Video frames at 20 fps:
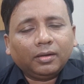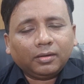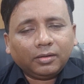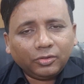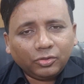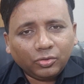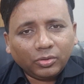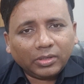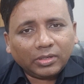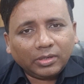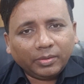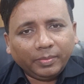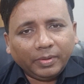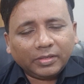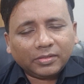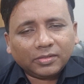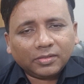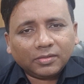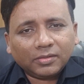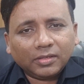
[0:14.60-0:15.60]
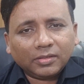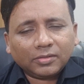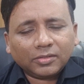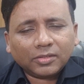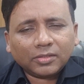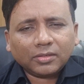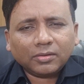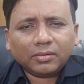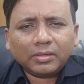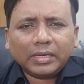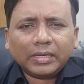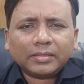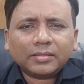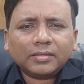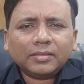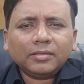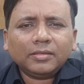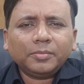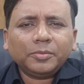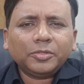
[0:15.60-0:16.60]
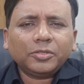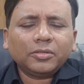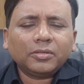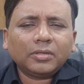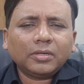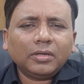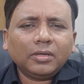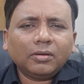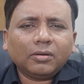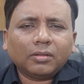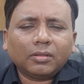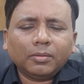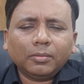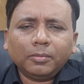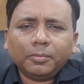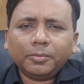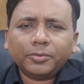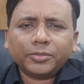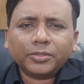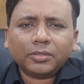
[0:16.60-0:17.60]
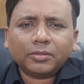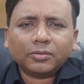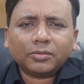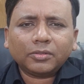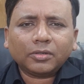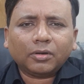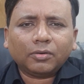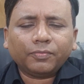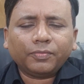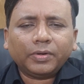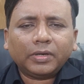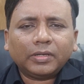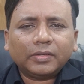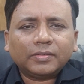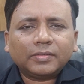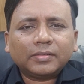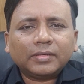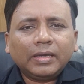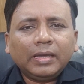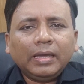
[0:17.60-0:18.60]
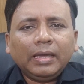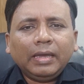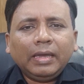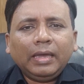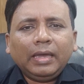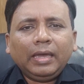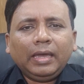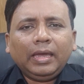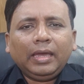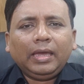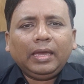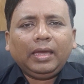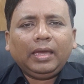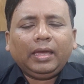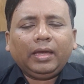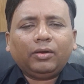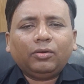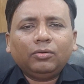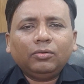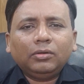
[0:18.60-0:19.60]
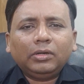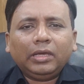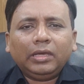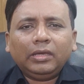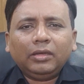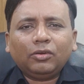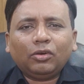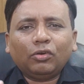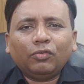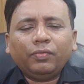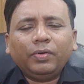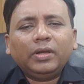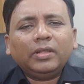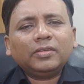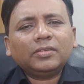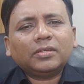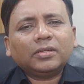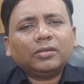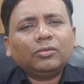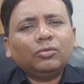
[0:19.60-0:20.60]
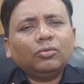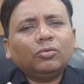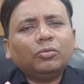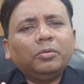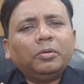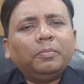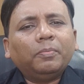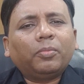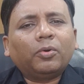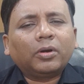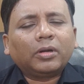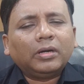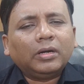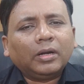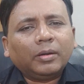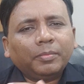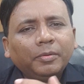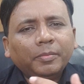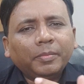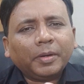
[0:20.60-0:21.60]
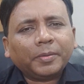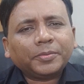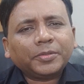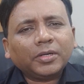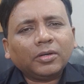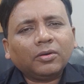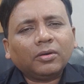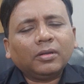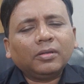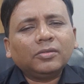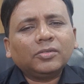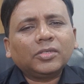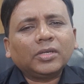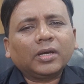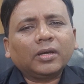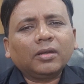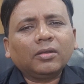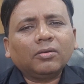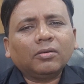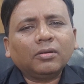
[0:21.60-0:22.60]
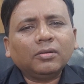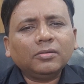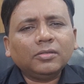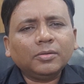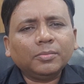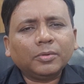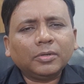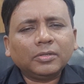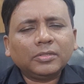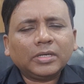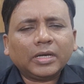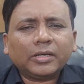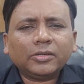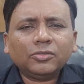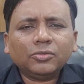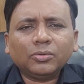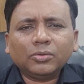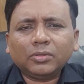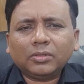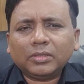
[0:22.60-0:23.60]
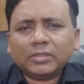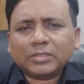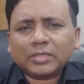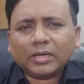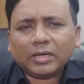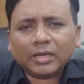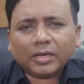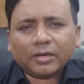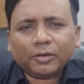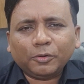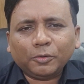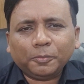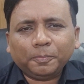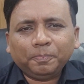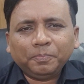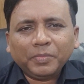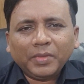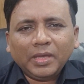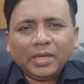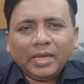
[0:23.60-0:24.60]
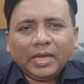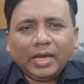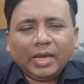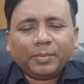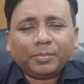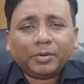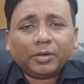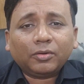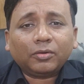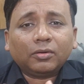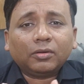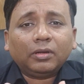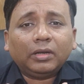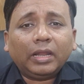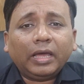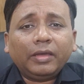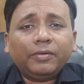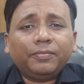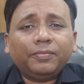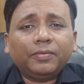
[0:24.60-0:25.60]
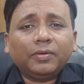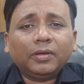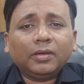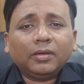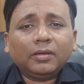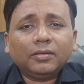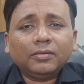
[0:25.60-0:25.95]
কিছু একটা মেসেজ দেওয়ার চেষ্টা করি আজকে যে বিষয়টা নিয়ে কথা বলবো সেটা হচ্ছে কনফিডেন্স এখন এই কনফিডেন্সটা কিন্তু খুব ইম্পর্ট্যান্ট আপনি ব্যবসা করেন চাকরি করেন জীবনে যা কিছু হতে চান না কেন আপনার লাইফে